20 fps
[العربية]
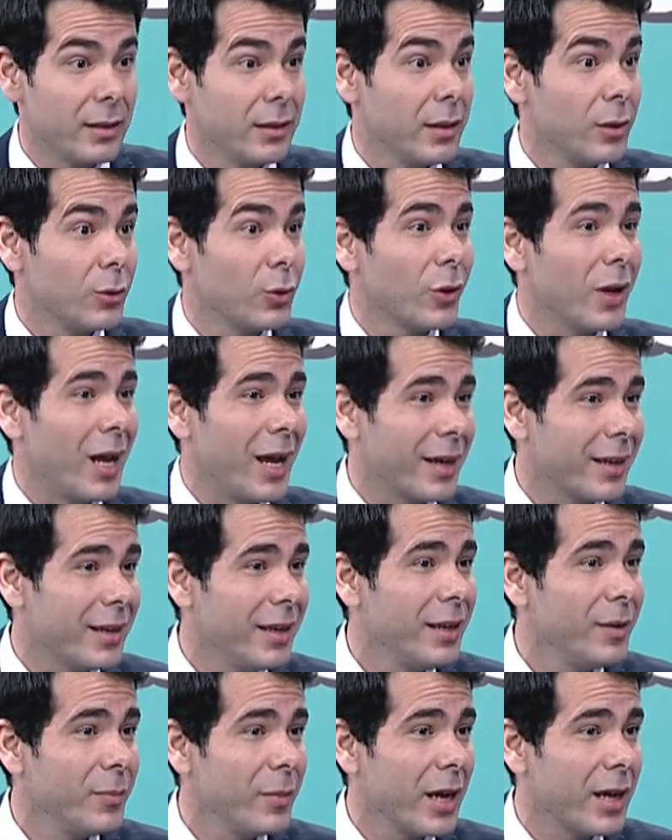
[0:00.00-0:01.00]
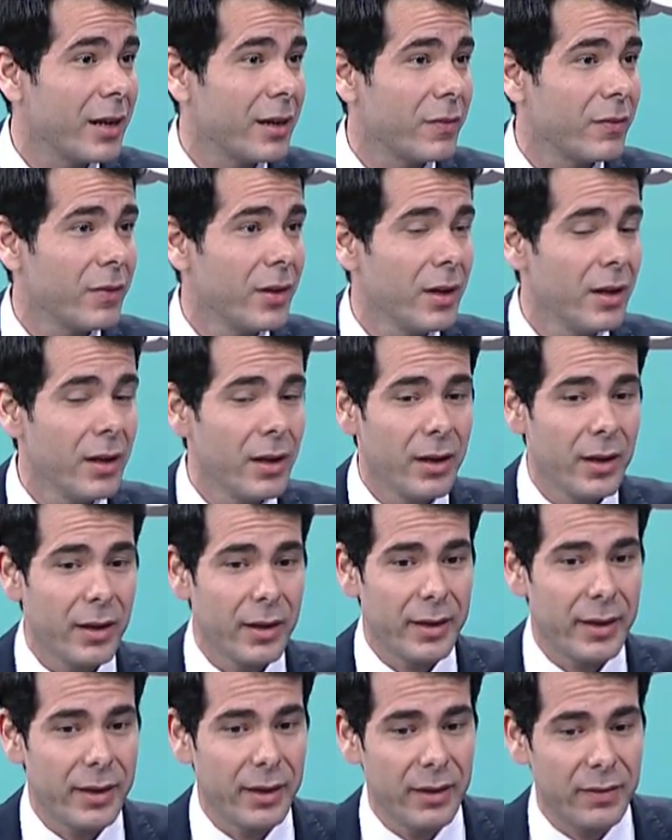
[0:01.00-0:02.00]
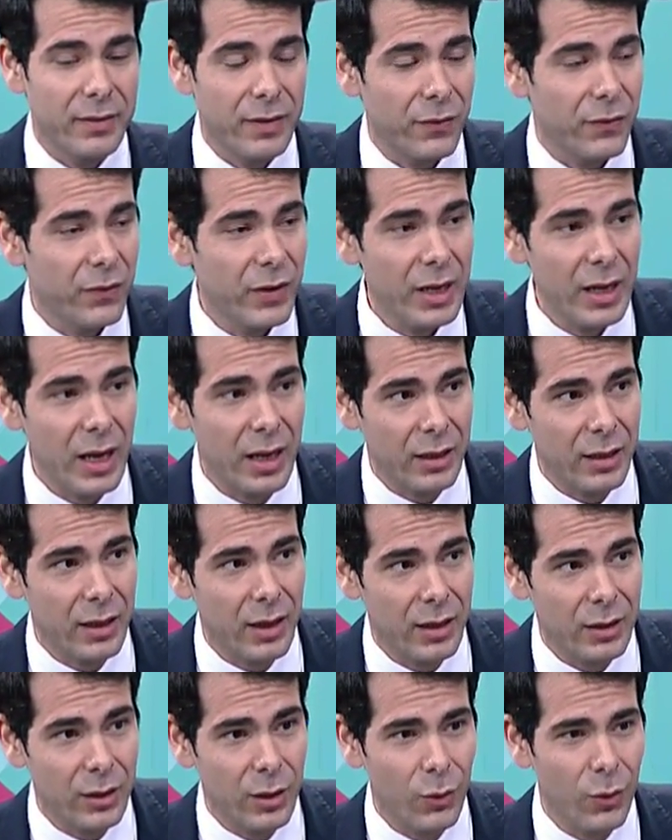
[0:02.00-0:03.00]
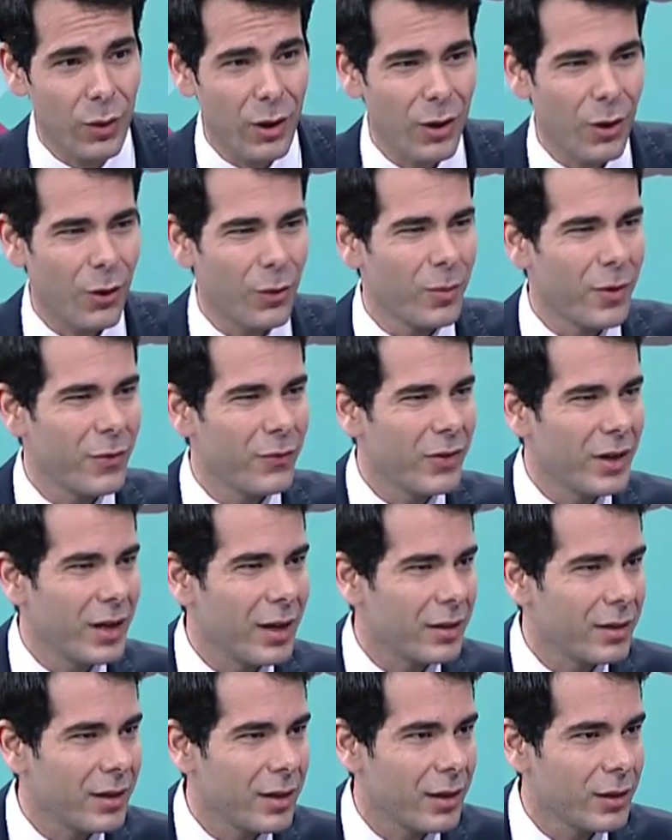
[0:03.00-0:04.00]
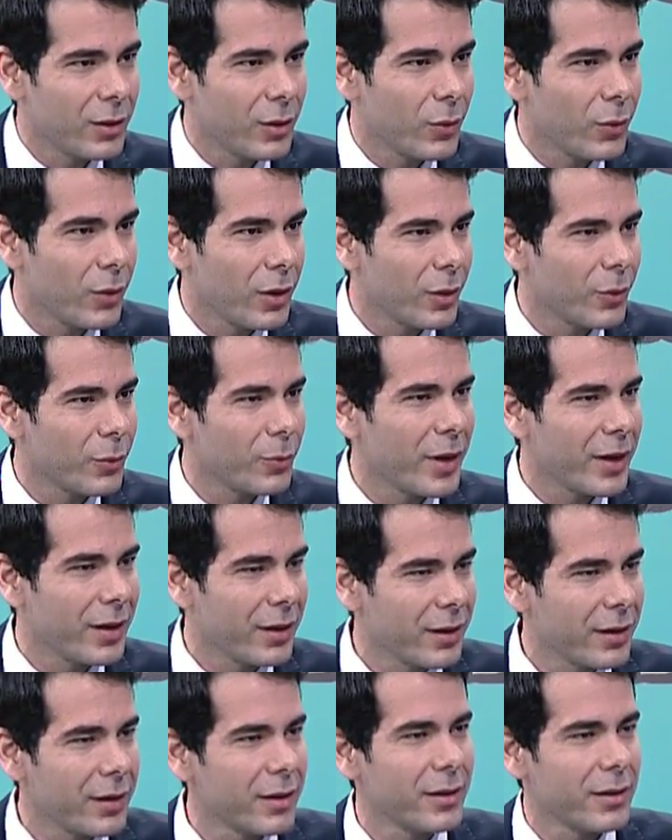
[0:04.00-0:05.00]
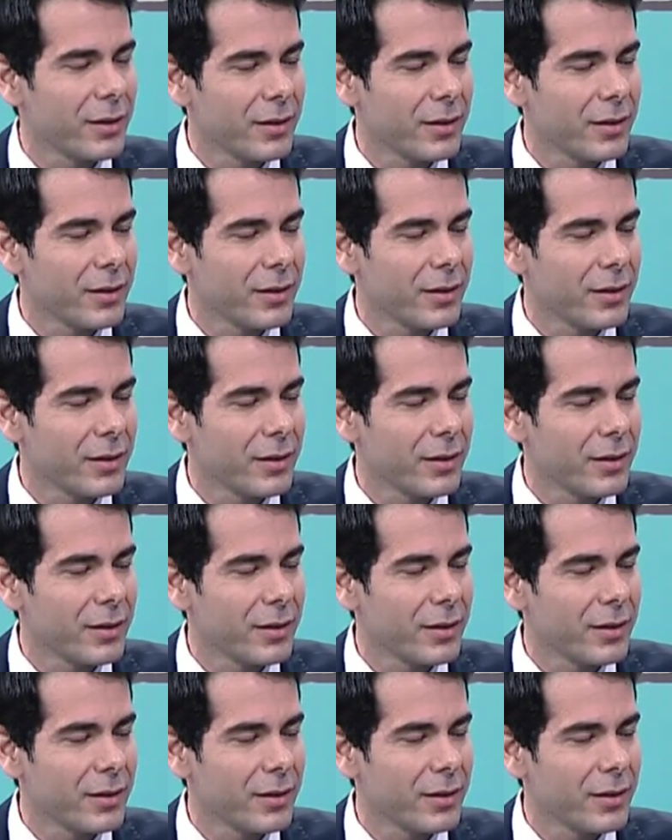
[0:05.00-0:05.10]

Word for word: يقدر الحكيم يعرف اذا في يعطيها الدواء او ما في يعطيها الدواء وباي